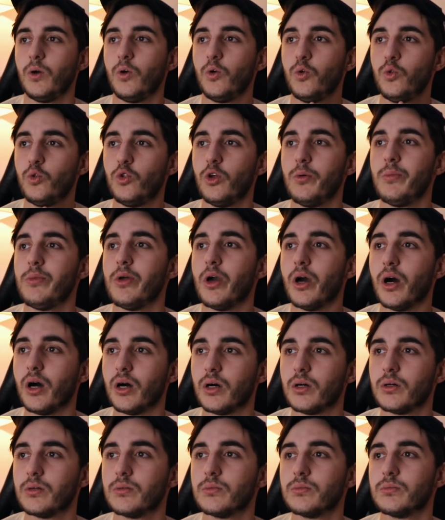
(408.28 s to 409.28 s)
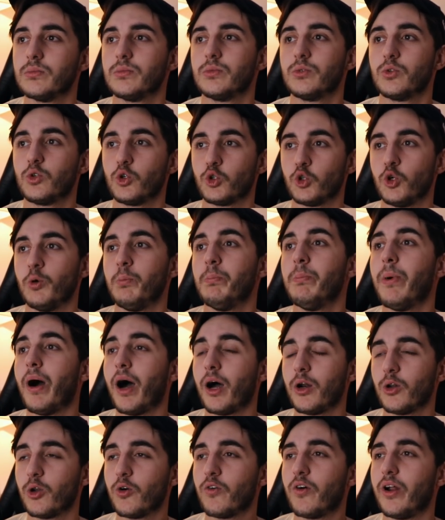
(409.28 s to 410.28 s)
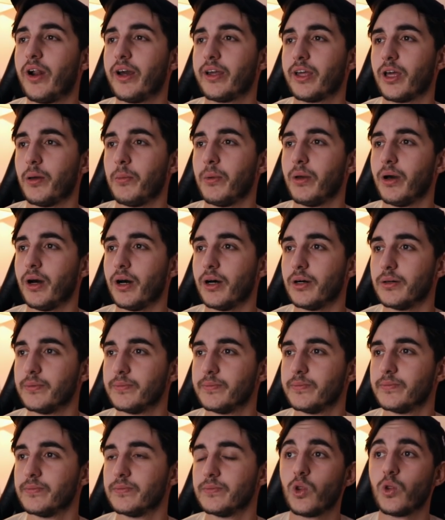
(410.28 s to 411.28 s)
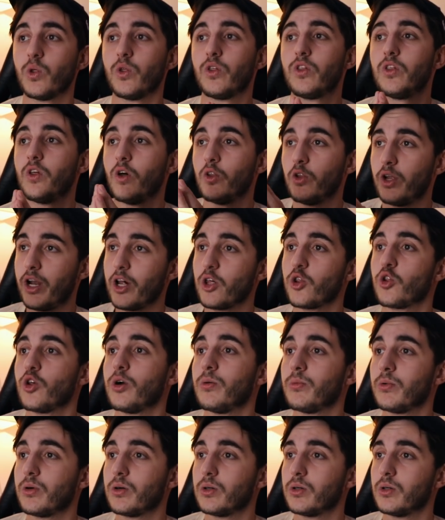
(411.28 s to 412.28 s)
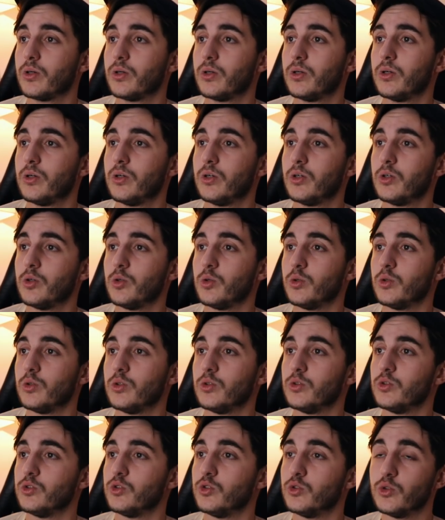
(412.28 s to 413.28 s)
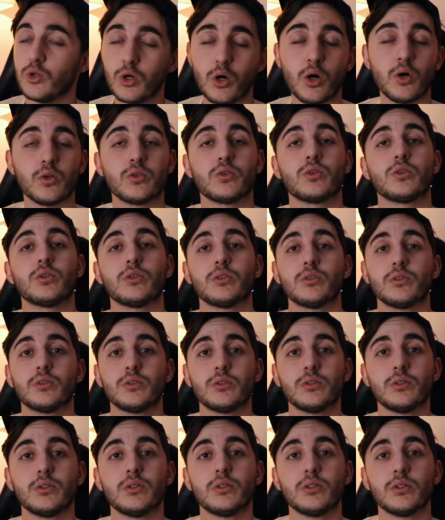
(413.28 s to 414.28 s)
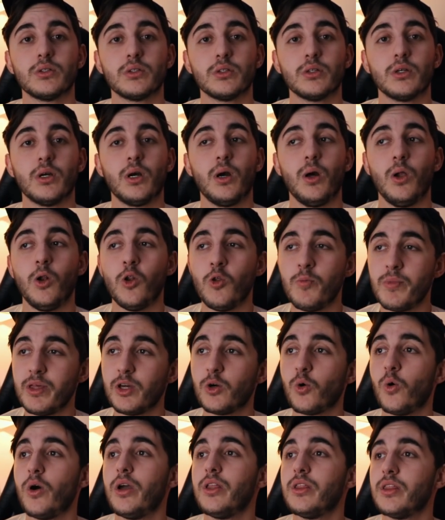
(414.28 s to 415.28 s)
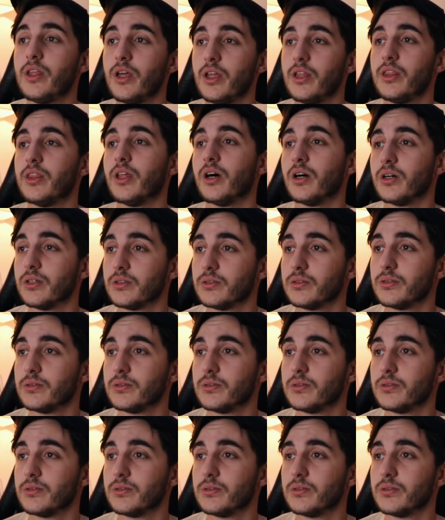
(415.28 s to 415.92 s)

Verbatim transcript: Une demi-heure. Je parle devant la caméra. Je sors de la chambre. Je rentre. Le micro était éteint.